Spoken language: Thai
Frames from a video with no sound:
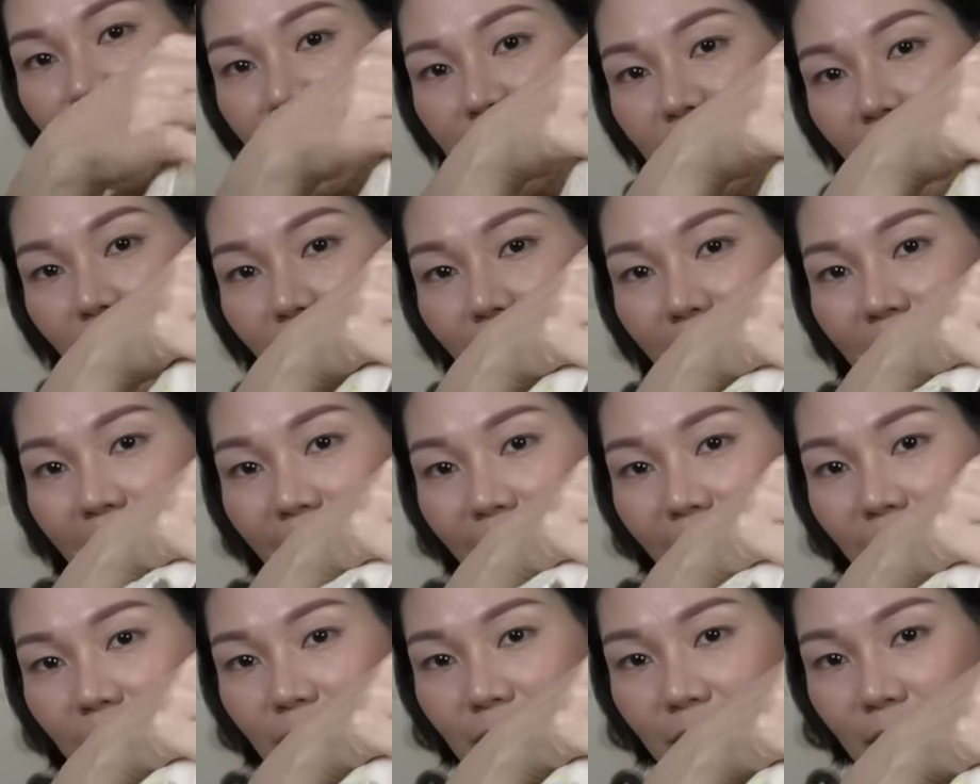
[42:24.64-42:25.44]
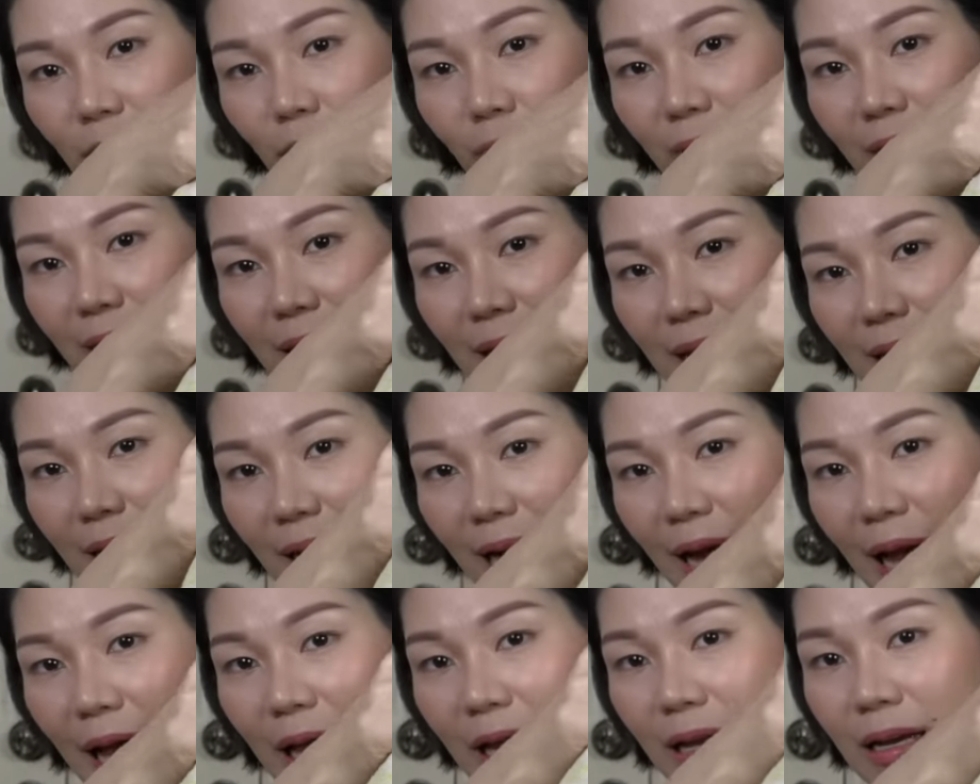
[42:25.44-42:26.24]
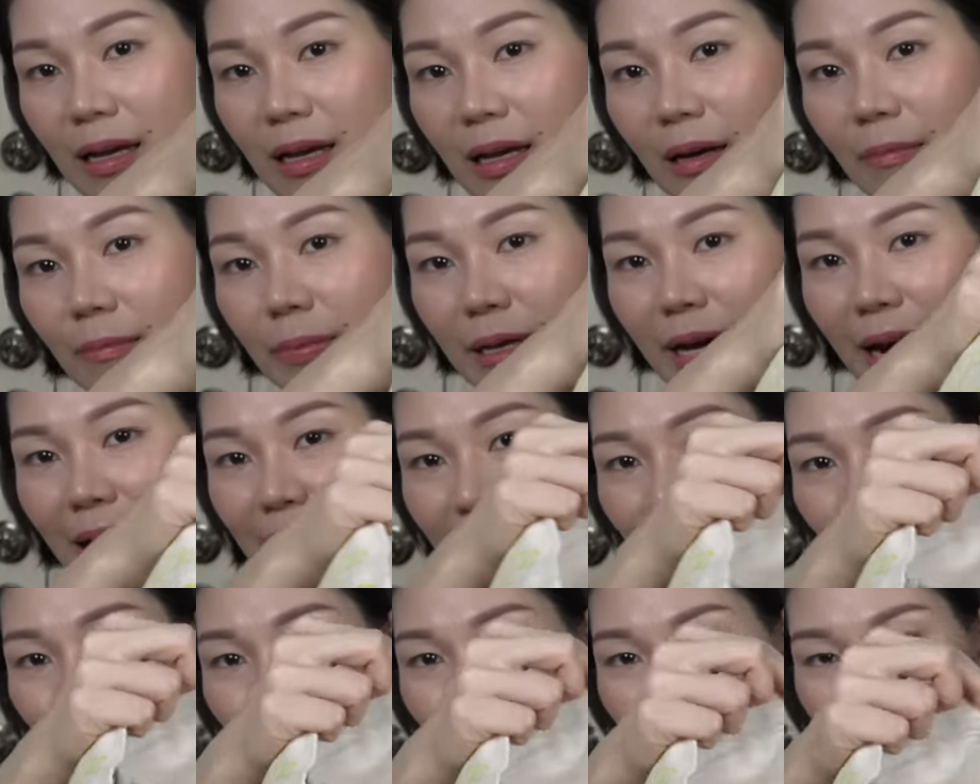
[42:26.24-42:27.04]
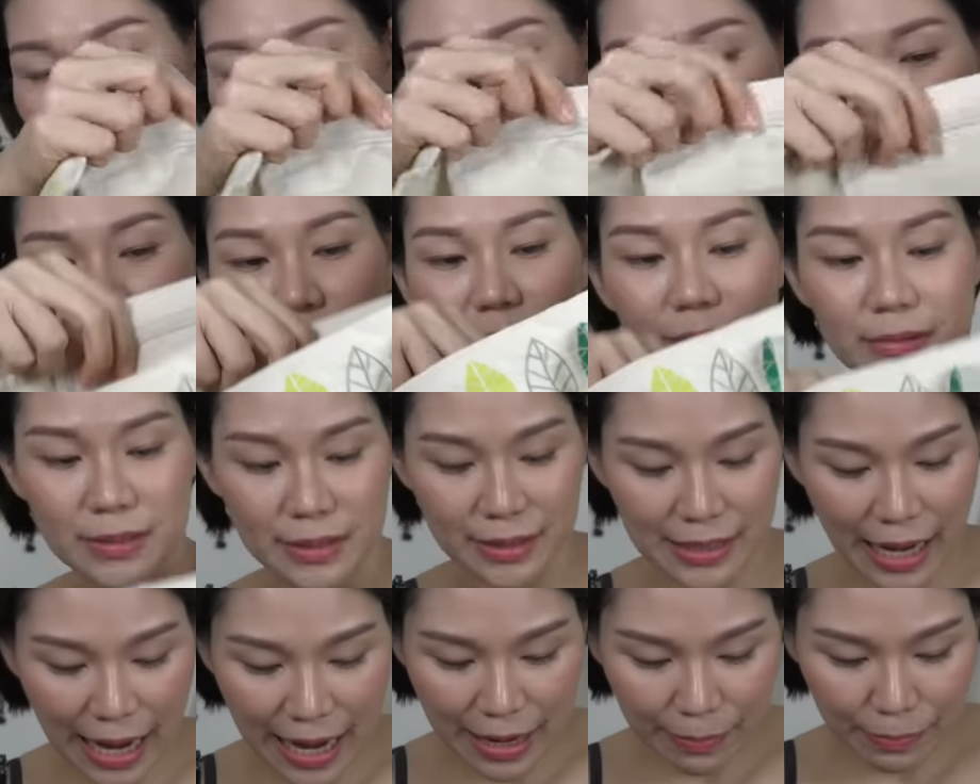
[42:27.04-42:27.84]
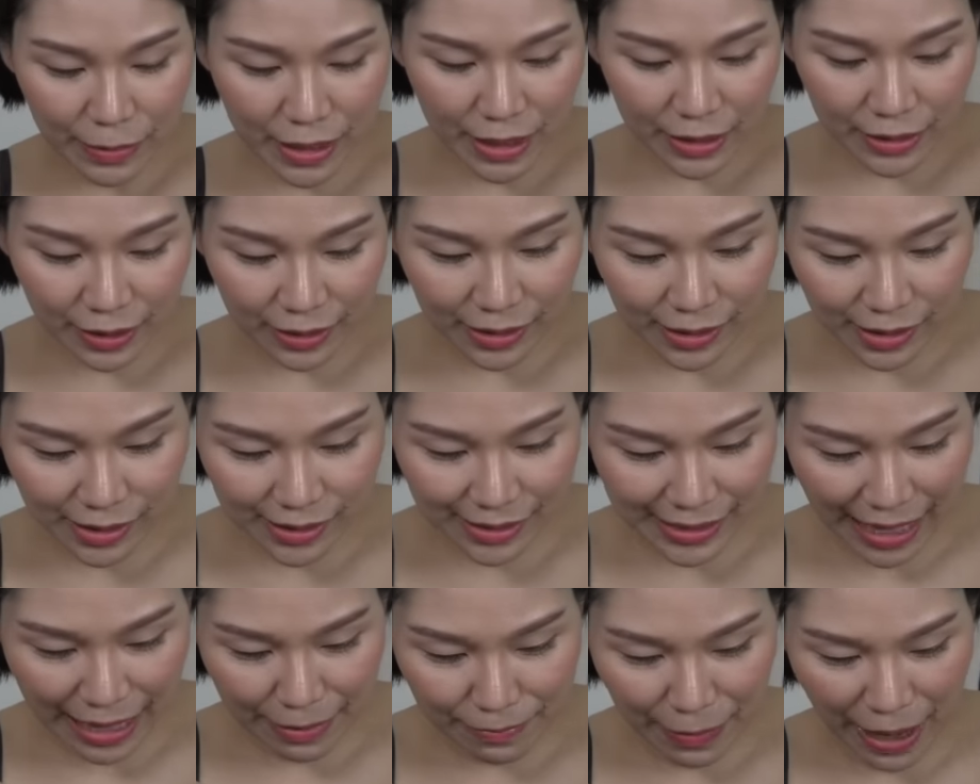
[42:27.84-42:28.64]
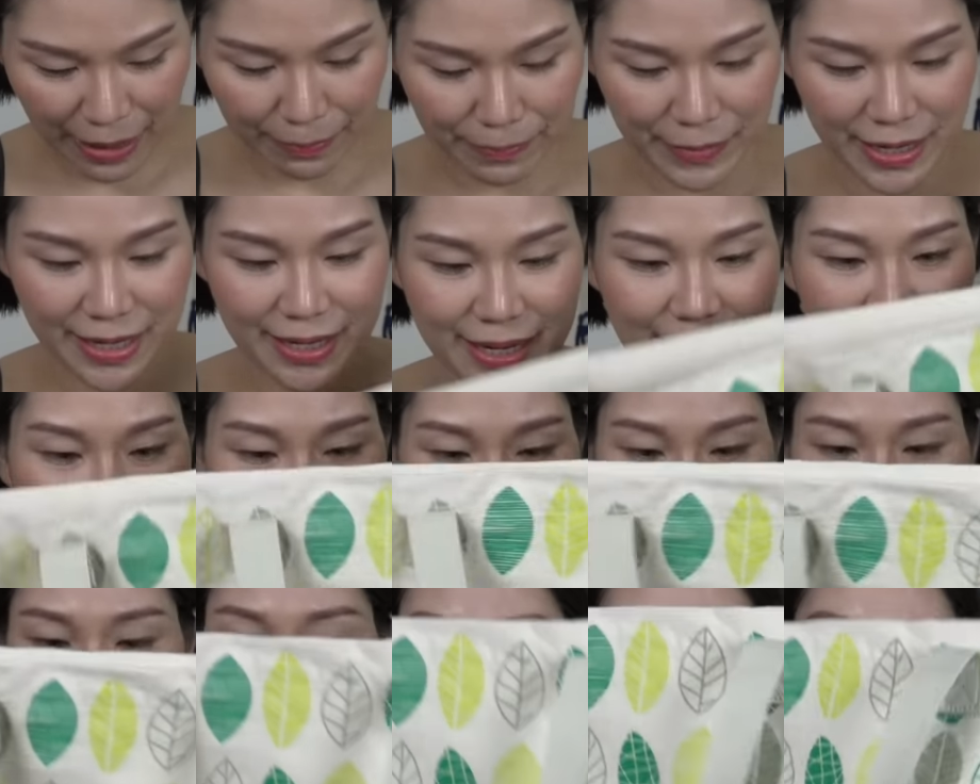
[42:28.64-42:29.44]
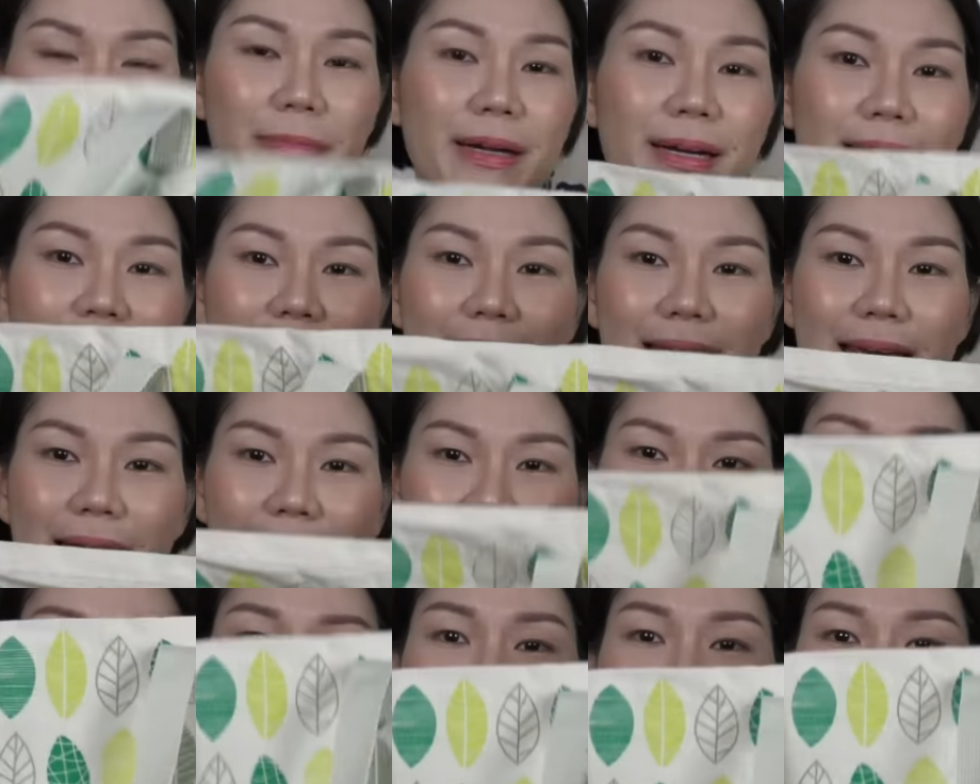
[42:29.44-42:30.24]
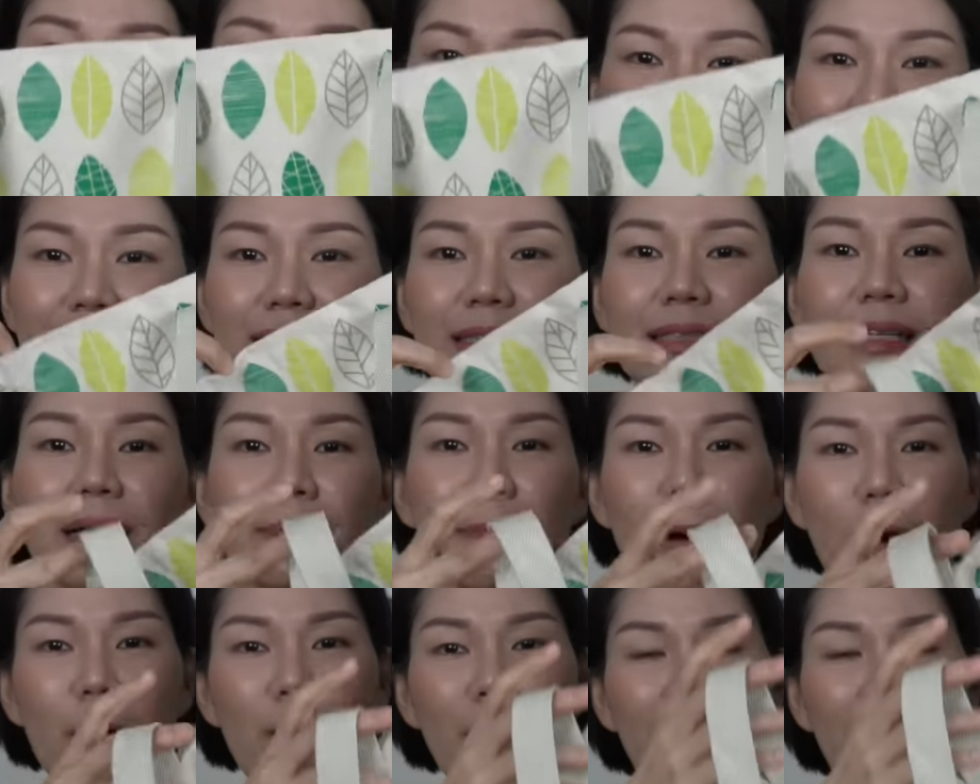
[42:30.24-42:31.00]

เป็นช่องเล็กตรงนี้นะคะเพื่อให้เราแบบใส่มือถือใส่บัตร BTS ไม่งั้นบางทีอะถ้าเกิดอยากจะถือกระเป๋า